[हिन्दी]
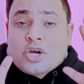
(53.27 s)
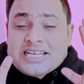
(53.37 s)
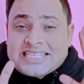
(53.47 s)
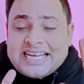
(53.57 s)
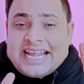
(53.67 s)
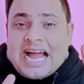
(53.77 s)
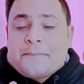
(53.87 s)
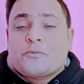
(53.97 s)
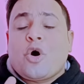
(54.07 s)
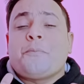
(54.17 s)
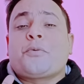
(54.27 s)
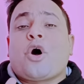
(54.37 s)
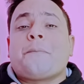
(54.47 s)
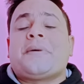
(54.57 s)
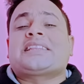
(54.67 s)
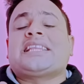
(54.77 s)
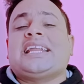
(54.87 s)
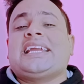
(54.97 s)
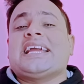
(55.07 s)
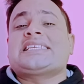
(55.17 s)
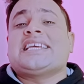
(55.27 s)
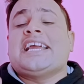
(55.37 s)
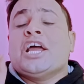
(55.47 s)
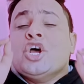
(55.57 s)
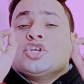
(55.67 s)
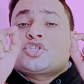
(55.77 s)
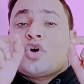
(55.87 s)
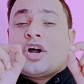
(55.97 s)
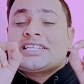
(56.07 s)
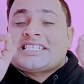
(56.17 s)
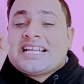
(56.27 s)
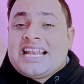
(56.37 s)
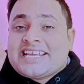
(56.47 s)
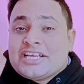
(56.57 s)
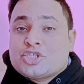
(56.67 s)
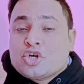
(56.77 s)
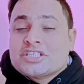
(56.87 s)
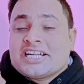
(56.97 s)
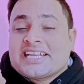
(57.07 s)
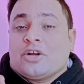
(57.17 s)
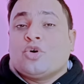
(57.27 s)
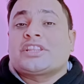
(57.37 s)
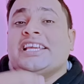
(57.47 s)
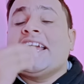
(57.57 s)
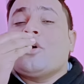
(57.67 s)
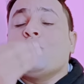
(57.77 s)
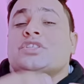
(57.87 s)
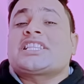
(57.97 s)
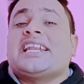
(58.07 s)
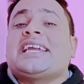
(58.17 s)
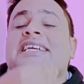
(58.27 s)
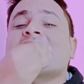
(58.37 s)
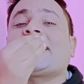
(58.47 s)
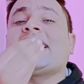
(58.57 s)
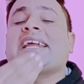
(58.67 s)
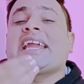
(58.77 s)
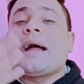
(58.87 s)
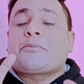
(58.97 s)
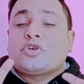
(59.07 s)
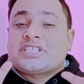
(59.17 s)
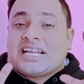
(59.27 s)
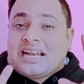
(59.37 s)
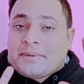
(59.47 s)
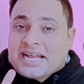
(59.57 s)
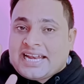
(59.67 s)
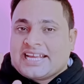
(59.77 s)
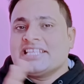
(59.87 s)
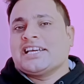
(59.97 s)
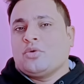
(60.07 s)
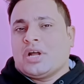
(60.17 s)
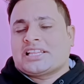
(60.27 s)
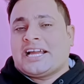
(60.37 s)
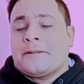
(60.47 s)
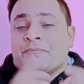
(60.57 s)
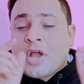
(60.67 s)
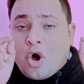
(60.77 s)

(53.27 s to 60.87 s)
तो इसलिए आपको प्रॉपर तरीके से शॉर्ट चैनल की जो सेटिंग होती है उस तरीके से करके आपको चैनल बनाने की जरूरत है